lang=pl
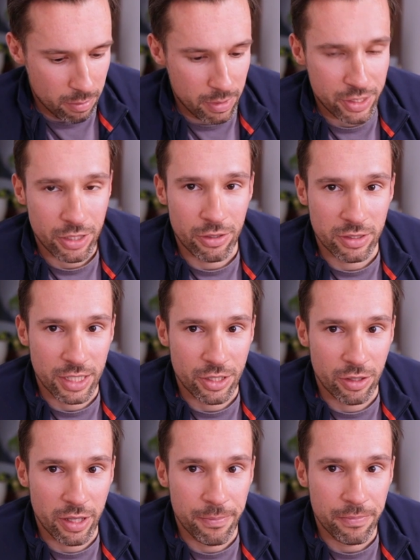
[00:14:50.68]
Macie to
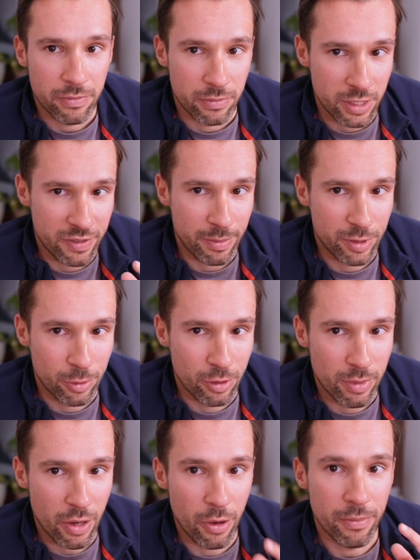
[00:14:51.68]
oznaczone. Jeżeli Wam się
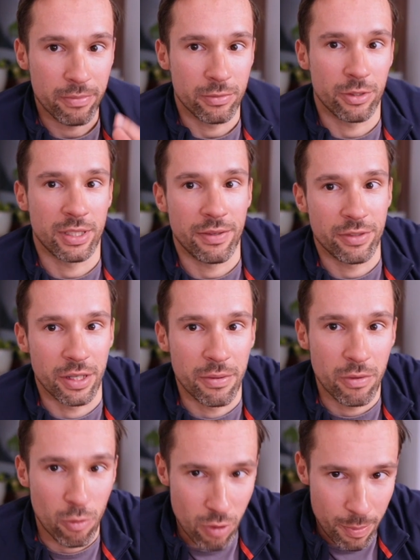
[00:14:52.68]
podobało, zostawcie
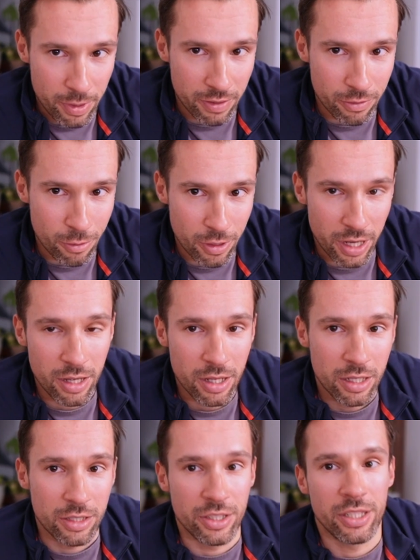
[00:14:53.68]
łapkę w górę.
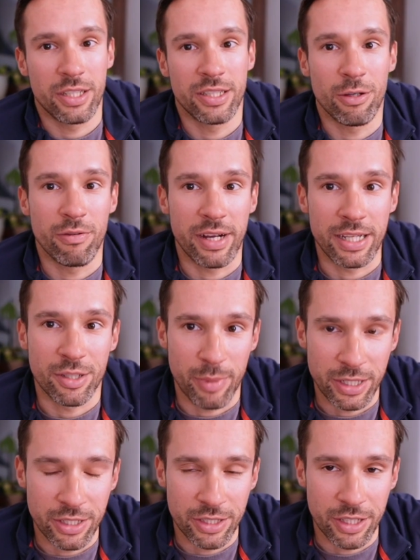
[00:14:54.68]
Dzięki za uwagę,
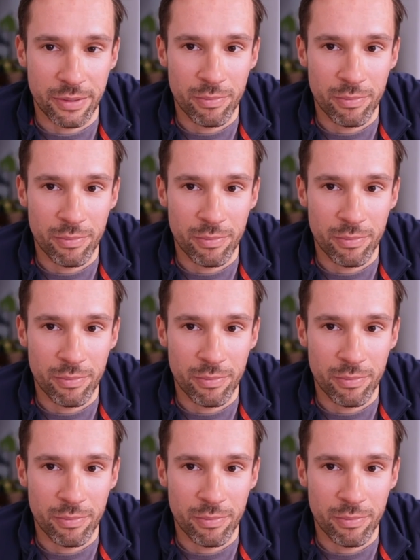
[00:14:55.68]
trzymajcie się.